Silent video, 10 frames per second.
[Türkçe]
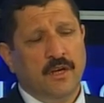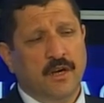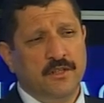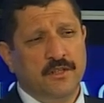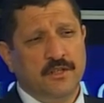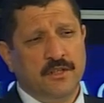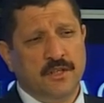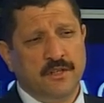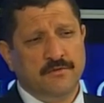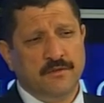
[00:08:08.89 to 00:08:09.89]

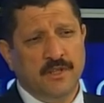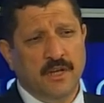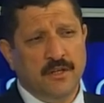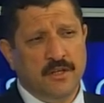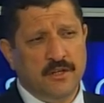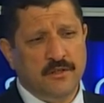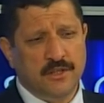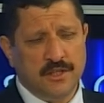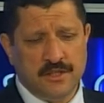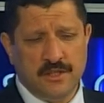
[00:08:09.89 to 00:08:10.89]
hakikaten yiyenlerin
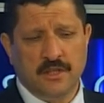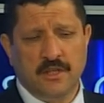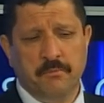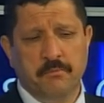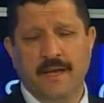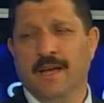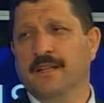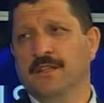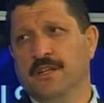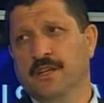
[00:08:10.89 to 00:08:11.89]
kesinlikle
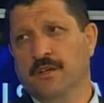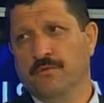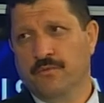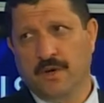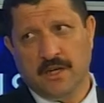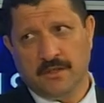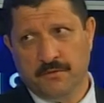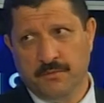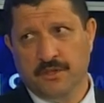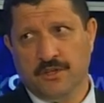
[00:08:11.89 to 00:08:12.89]
beğendiği,
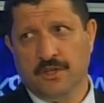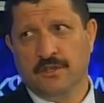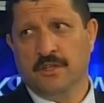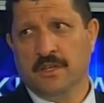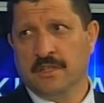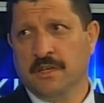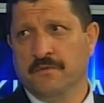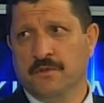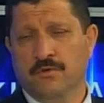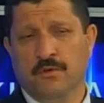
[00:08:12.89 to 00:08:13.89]
farklı bir tadı,
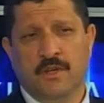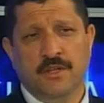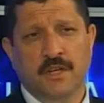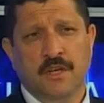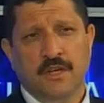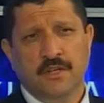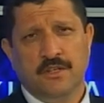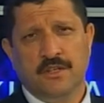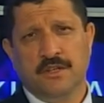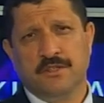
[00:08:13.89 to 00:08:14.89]
letafeti olan
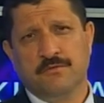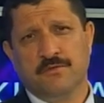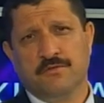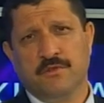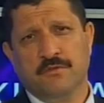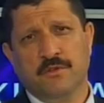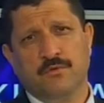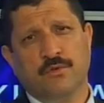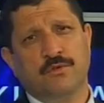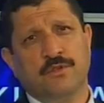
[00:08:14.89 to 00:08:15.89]
kirazımız var
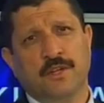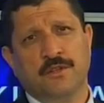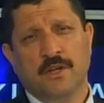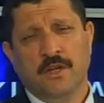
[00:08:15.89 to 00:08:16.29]
ve doğrudan